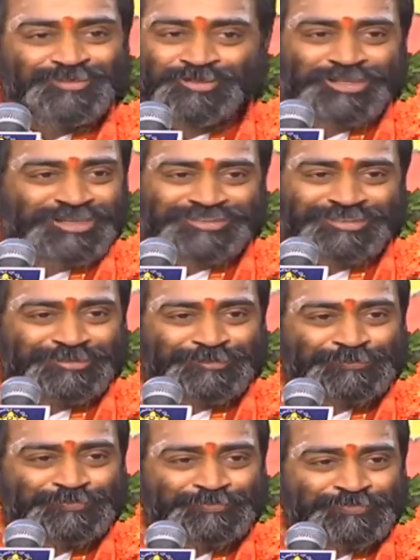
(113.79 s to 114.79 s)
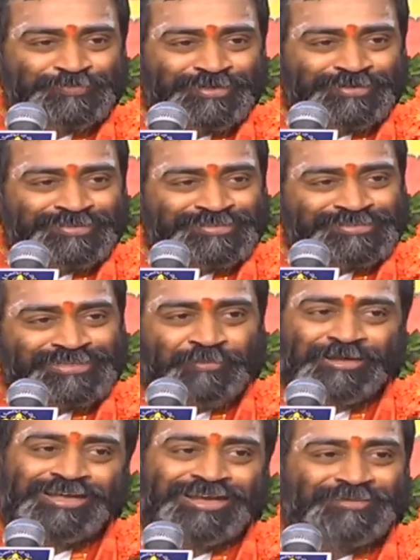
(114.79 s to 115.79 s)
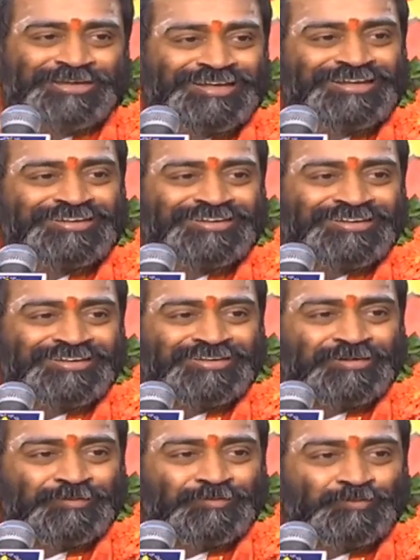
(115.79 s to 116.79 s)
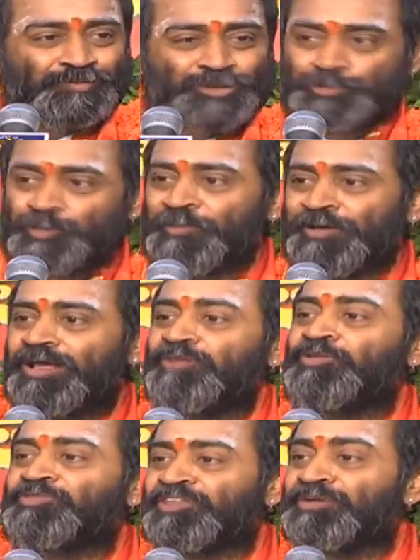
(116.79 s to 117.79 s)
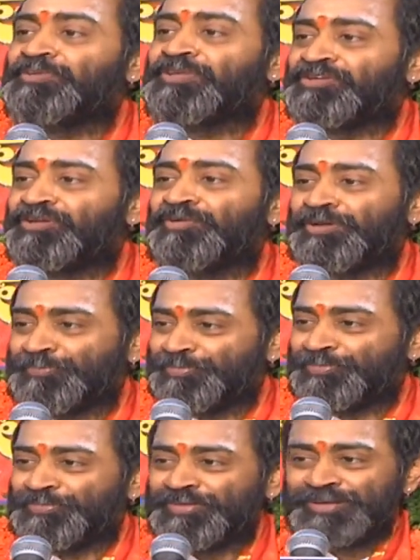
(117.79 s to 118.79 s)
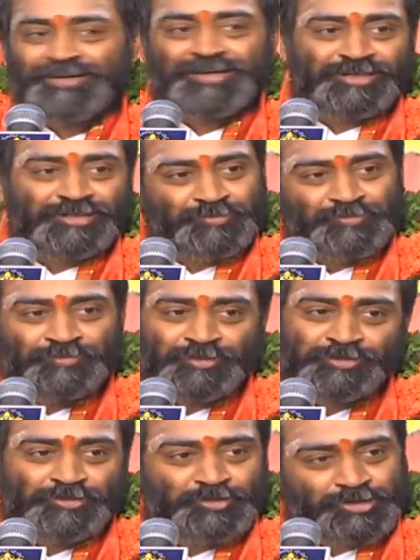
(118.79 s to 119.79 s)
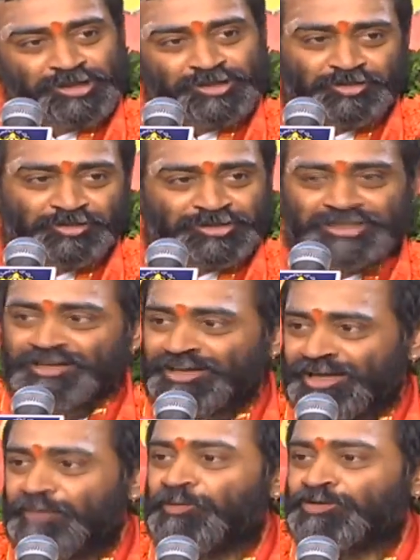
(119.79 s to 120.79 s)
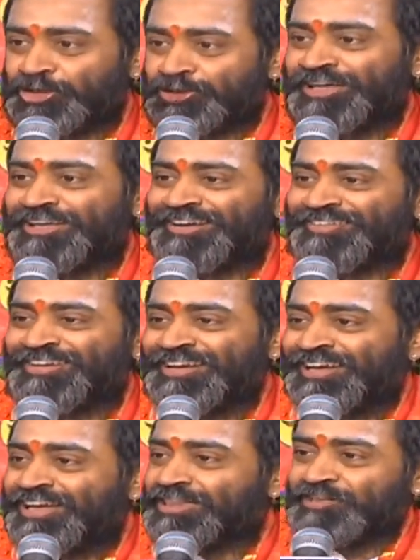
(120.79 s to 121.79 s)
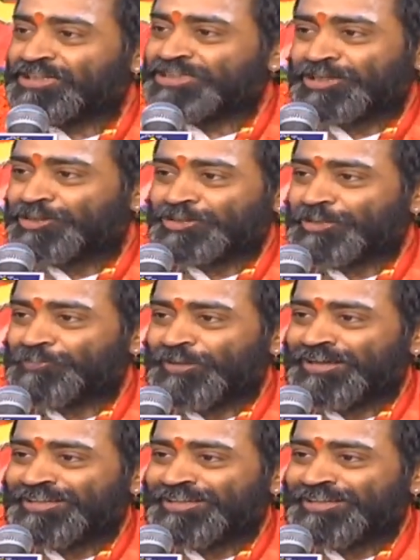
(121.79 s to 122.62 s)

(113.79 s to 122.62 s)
దుశ్శాసనుడు సమగ్రమైన పుష్పఫలాలు విస్తరింపజేశారు వాడు కనుక మొత్తం దుష్ట చతుష్టయం కలిపి ఒక చెట్టు అయ్యారు ఇంతవరకు చెట్టు చెప్పాం